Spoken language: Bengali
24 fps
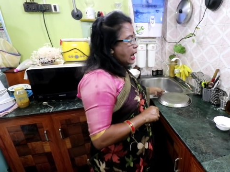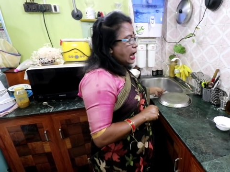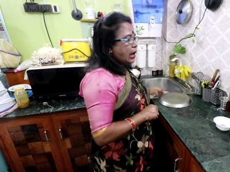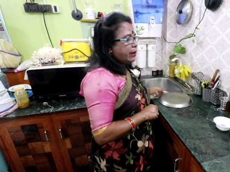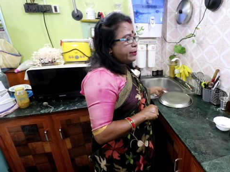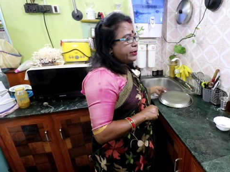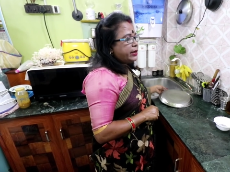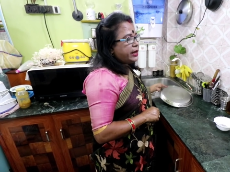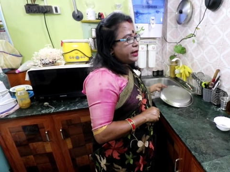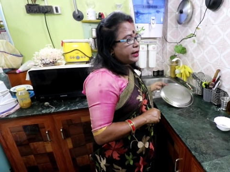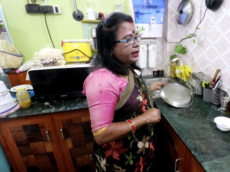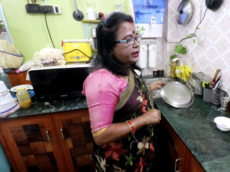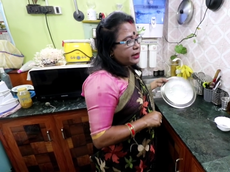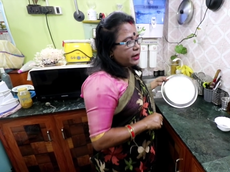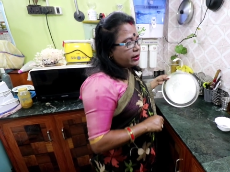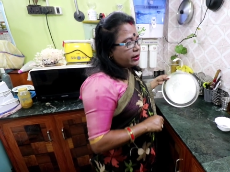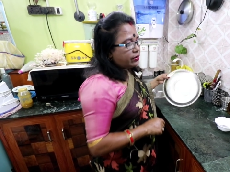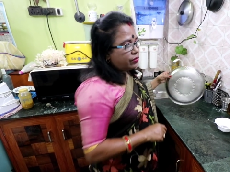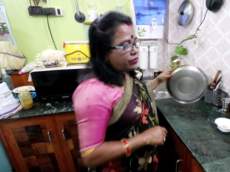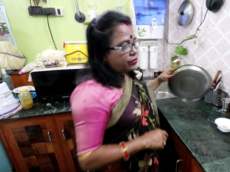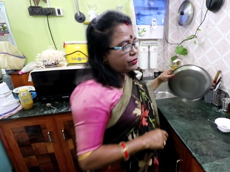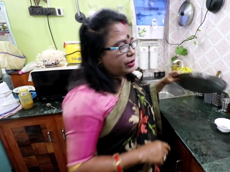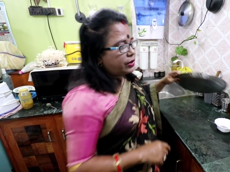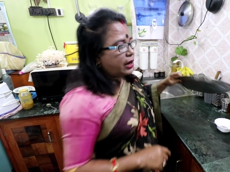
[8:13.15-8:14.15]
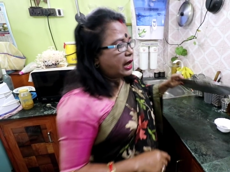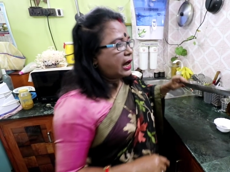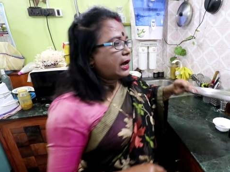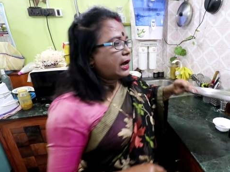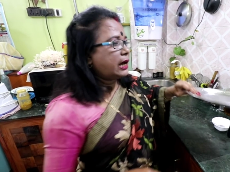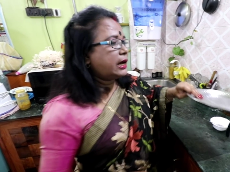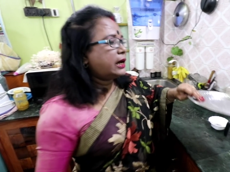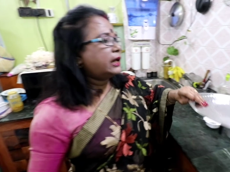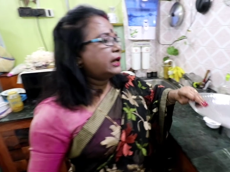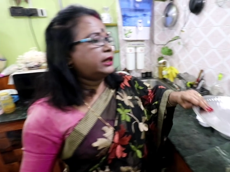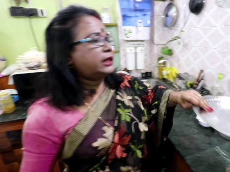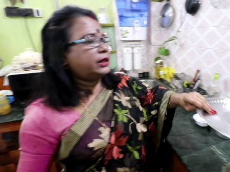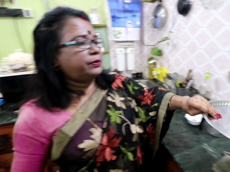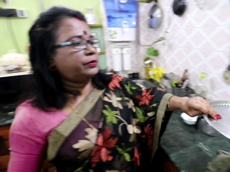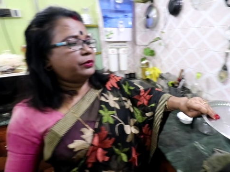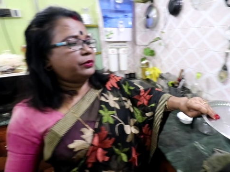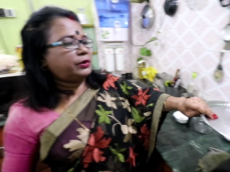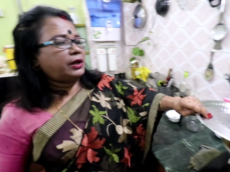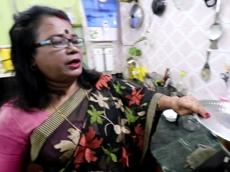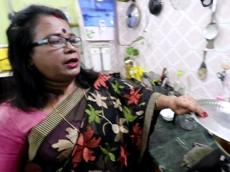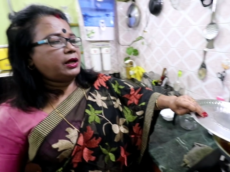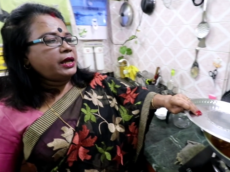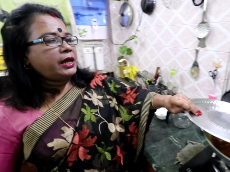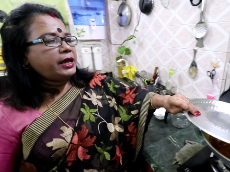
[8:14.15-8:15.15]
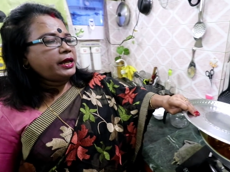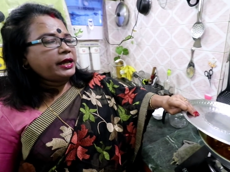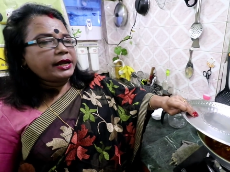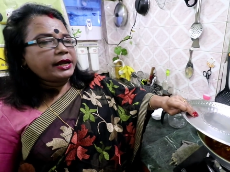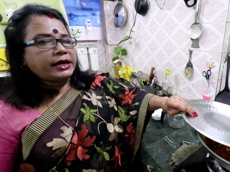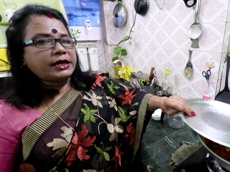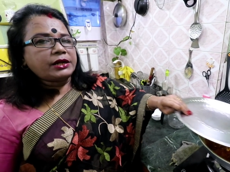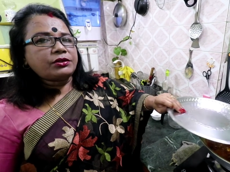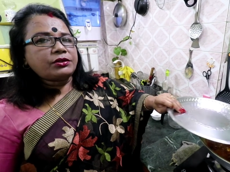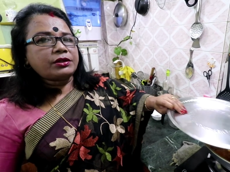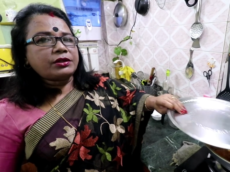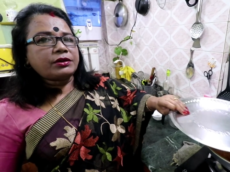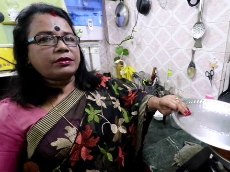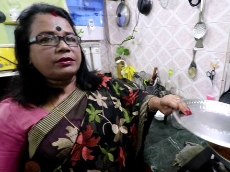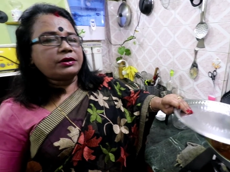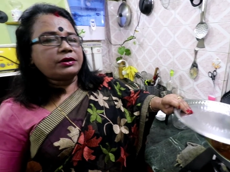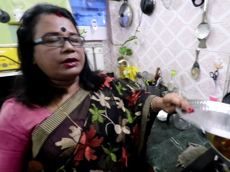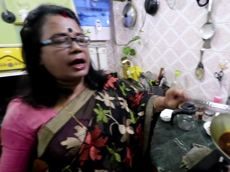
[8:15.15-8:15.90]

আমি এটার কোনো ঢাকা দেব না এটা যদি এখন